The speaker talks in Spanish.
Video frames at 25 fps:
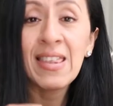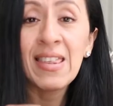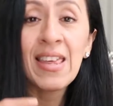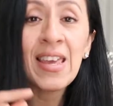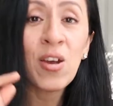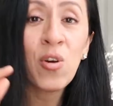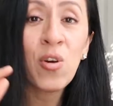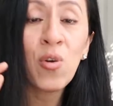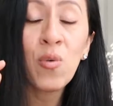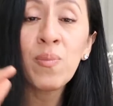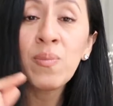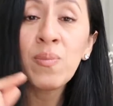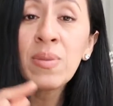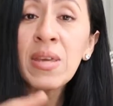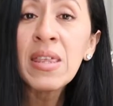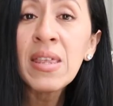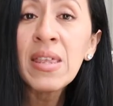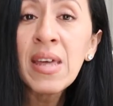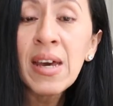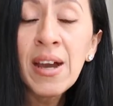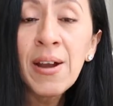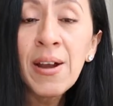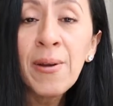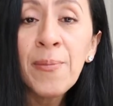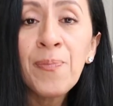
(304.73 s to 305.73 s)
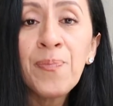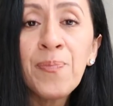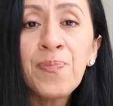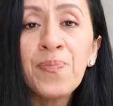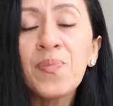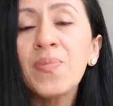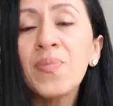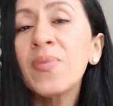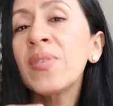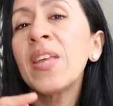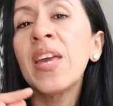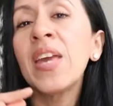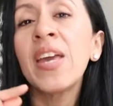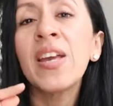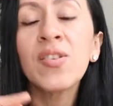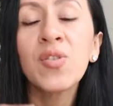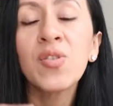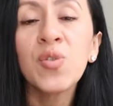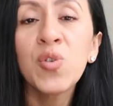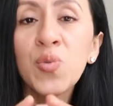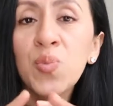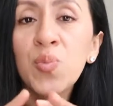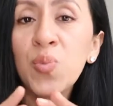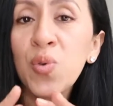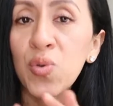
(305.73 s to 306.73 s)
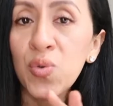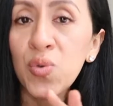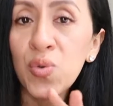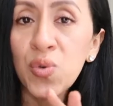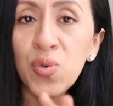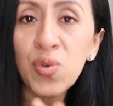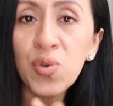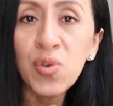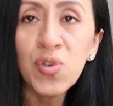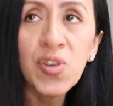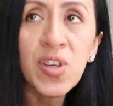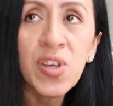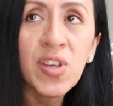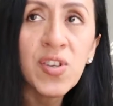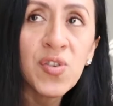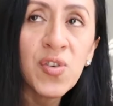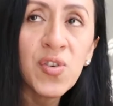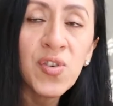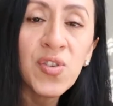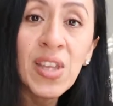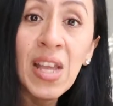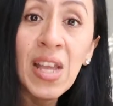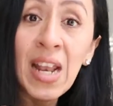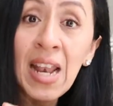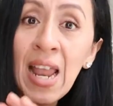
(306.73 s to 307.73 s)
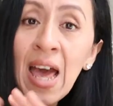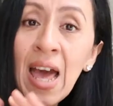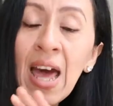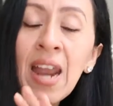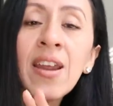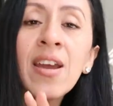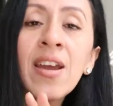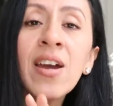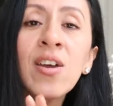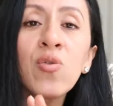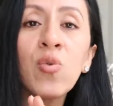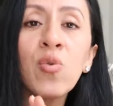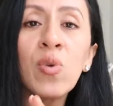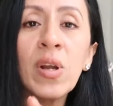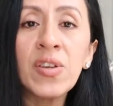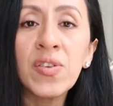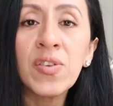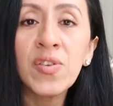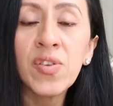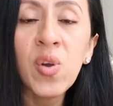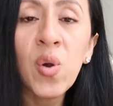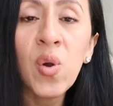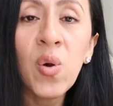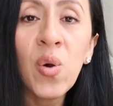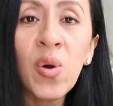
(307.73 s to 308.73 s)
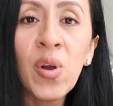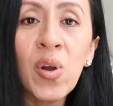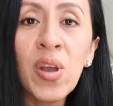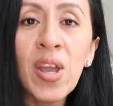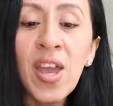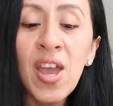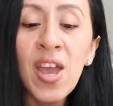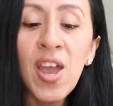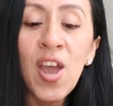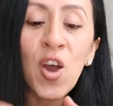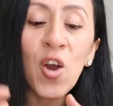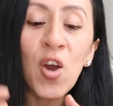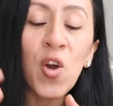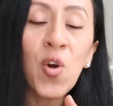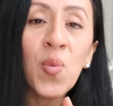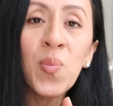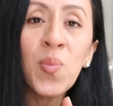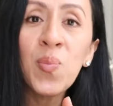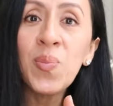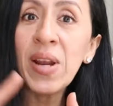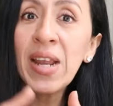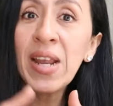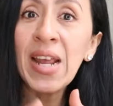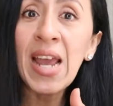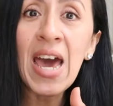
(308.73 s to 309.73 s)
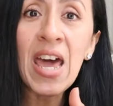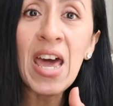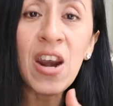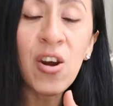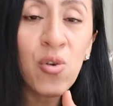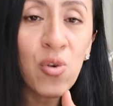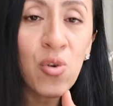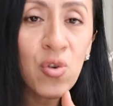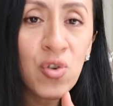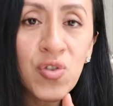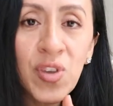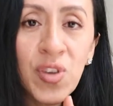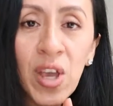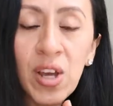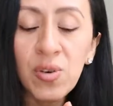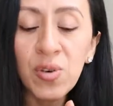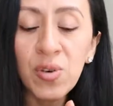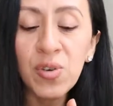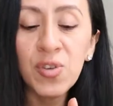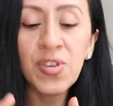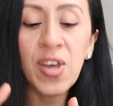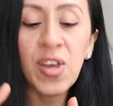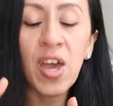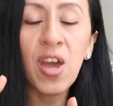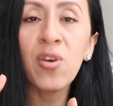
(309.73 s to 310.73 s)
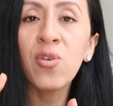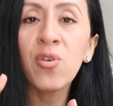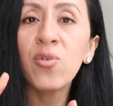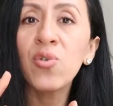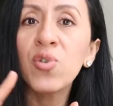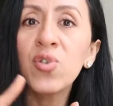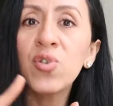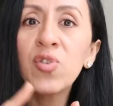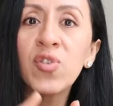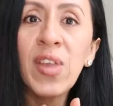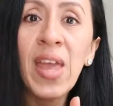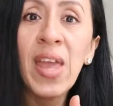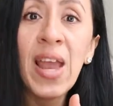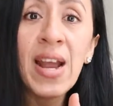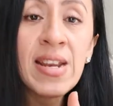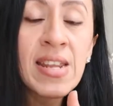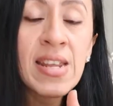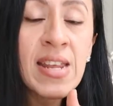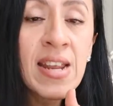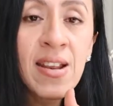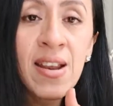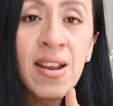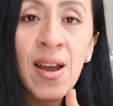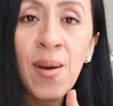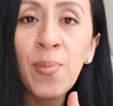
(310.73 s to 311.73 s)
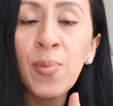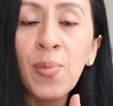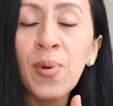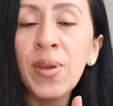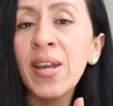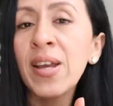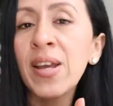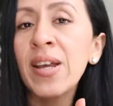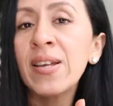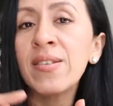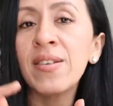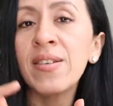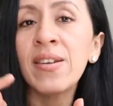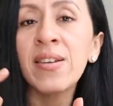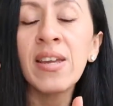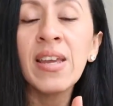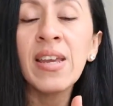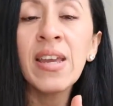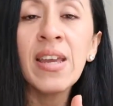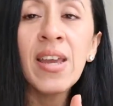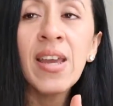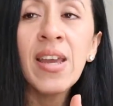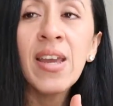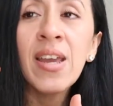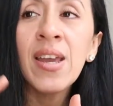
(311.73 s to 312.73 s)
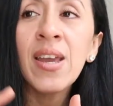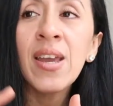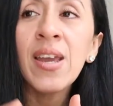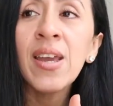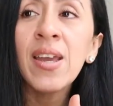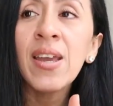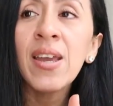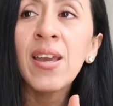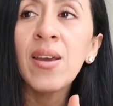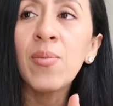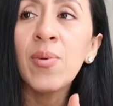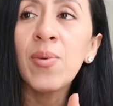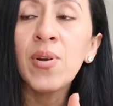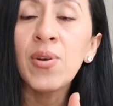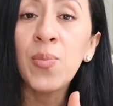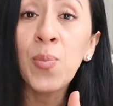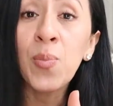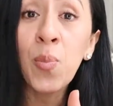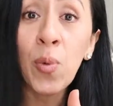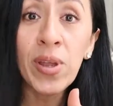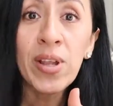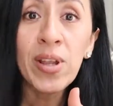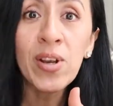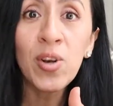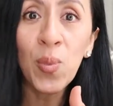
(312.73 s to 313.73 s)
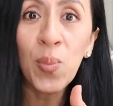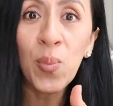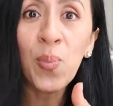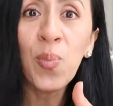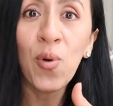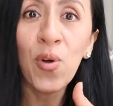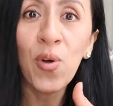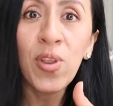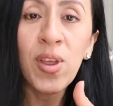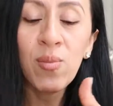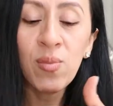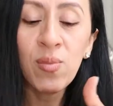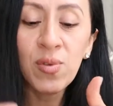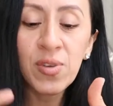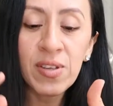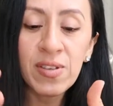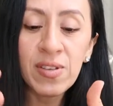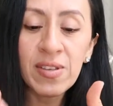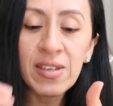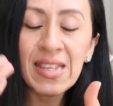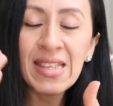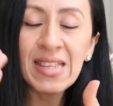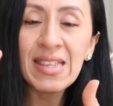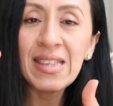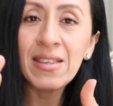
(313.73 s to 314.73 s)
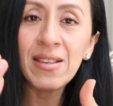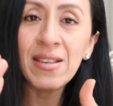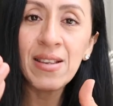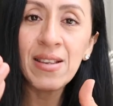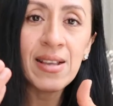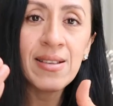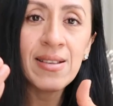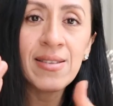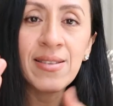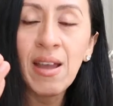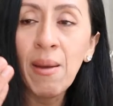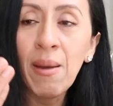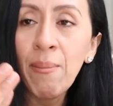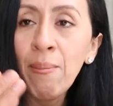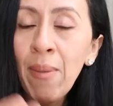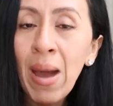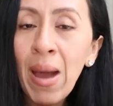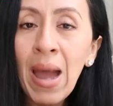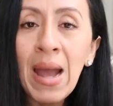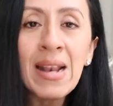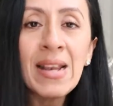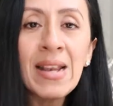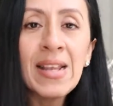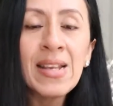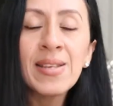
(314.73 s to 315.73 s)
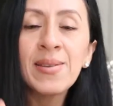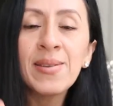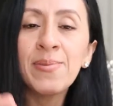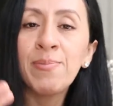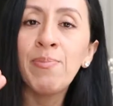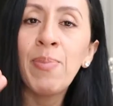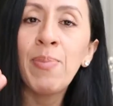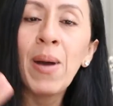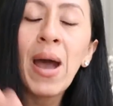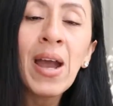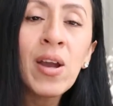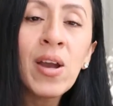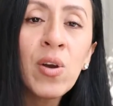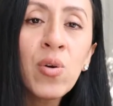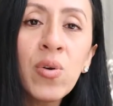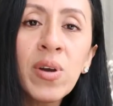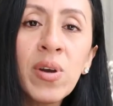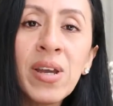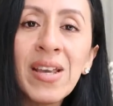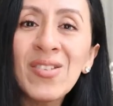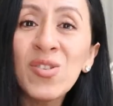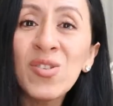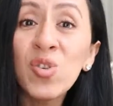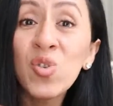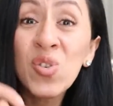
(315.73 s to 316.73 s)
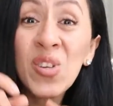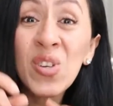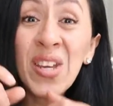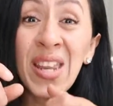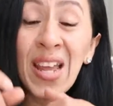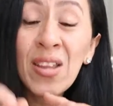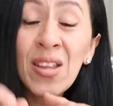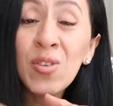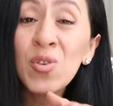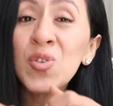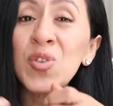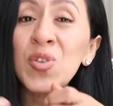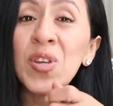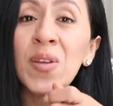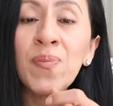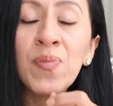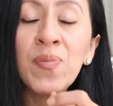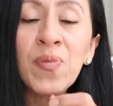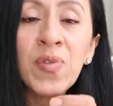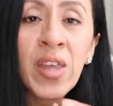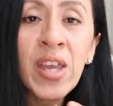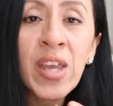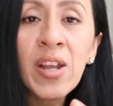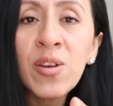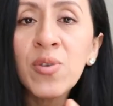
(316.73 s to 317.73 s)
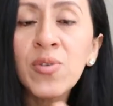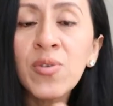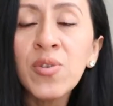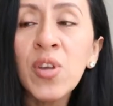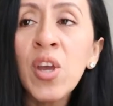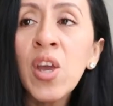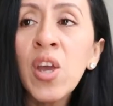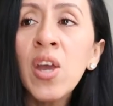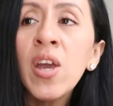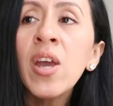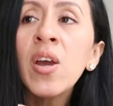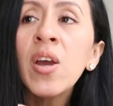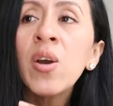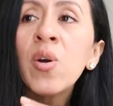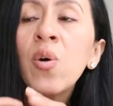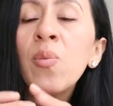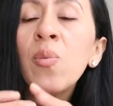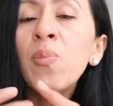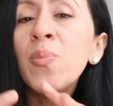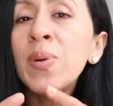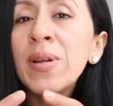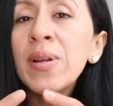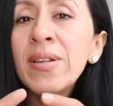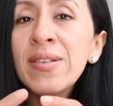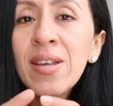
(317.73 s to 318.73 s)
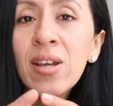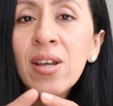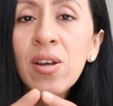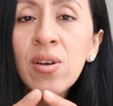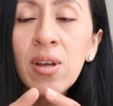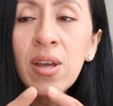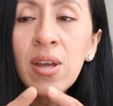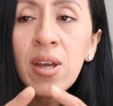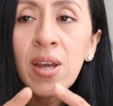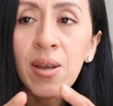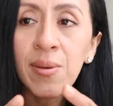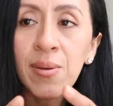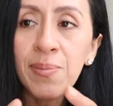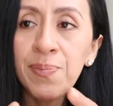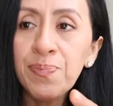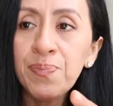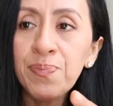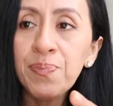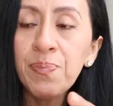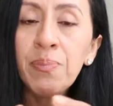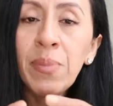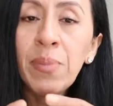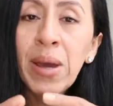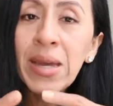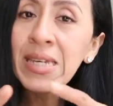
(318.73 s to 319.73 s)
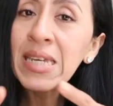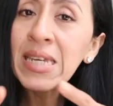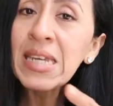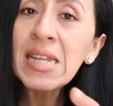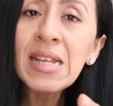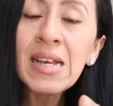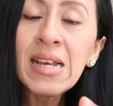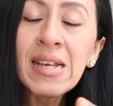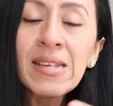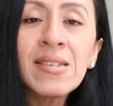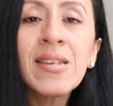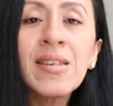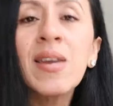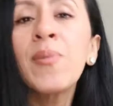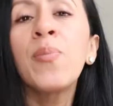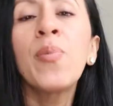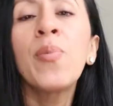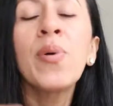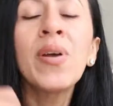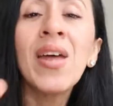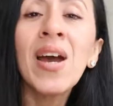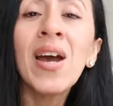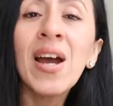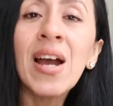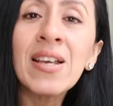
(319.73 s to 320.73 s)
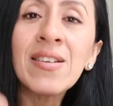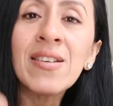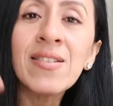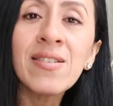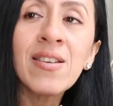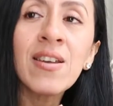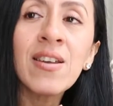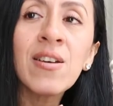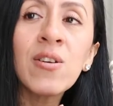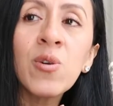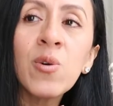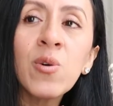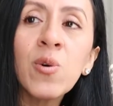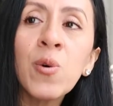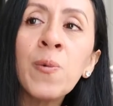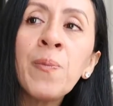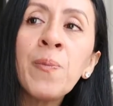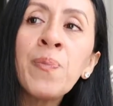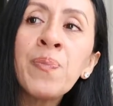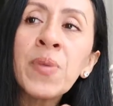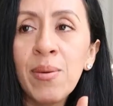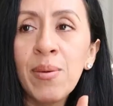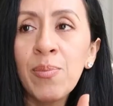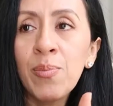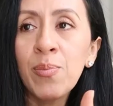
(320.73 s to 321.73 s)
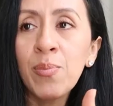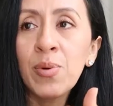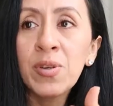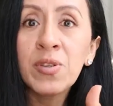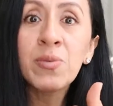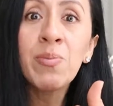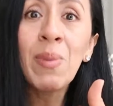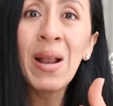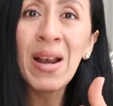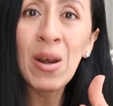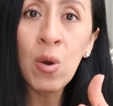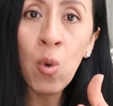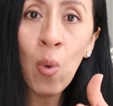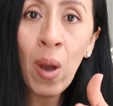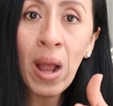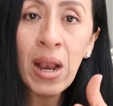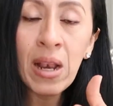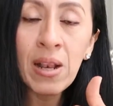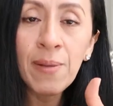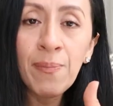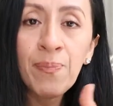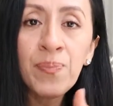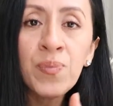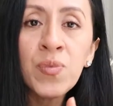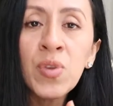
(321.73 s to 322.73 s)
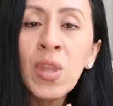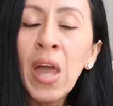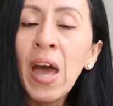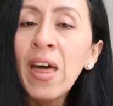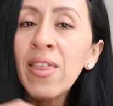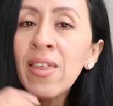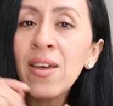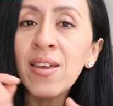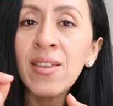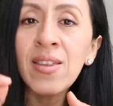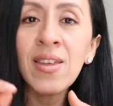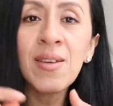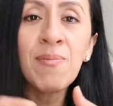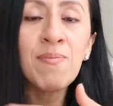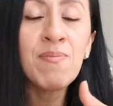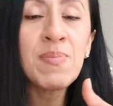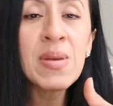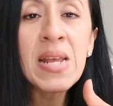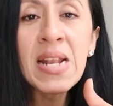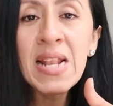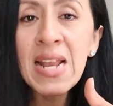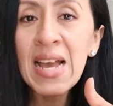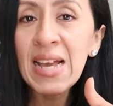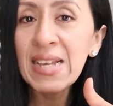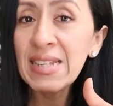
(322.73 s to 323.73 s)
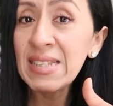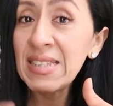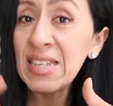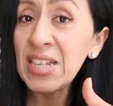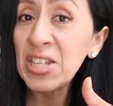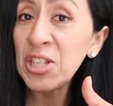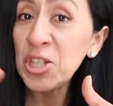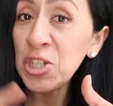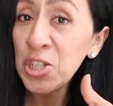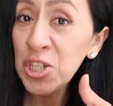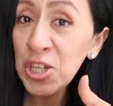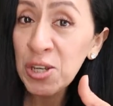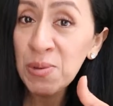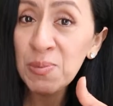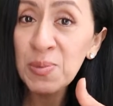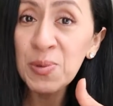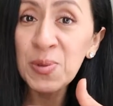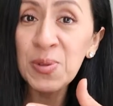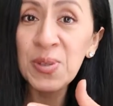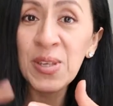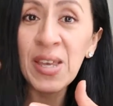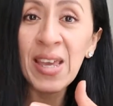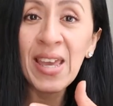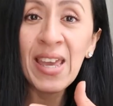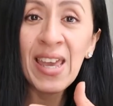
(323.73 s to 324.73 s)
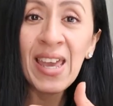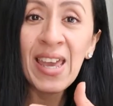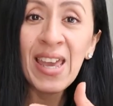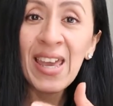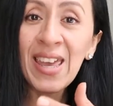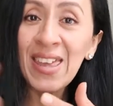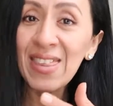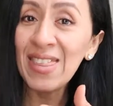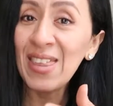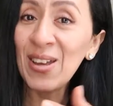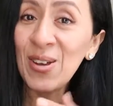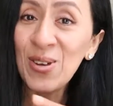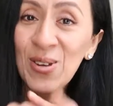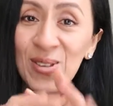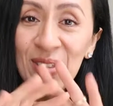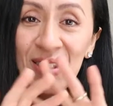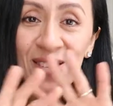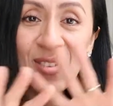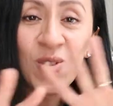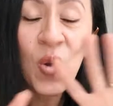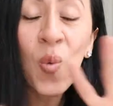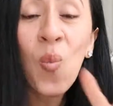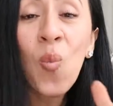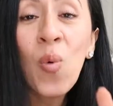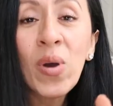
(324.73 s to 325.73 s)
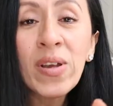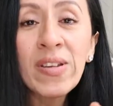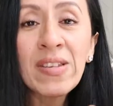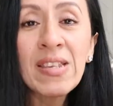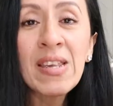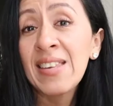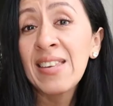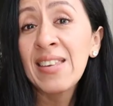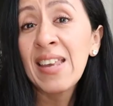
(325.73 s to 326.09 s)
de comida, de esos productos que son de larga duración, compren arroz, sacos de arroz, de harina, pueden hacer, eh, bueno, pueden o podemos hacer tamales, pan con esos granos enteros, cómprense eh, máquinas que puedan hacerlo eh, pues manual, nada de pilas, de chips, de cosas como así.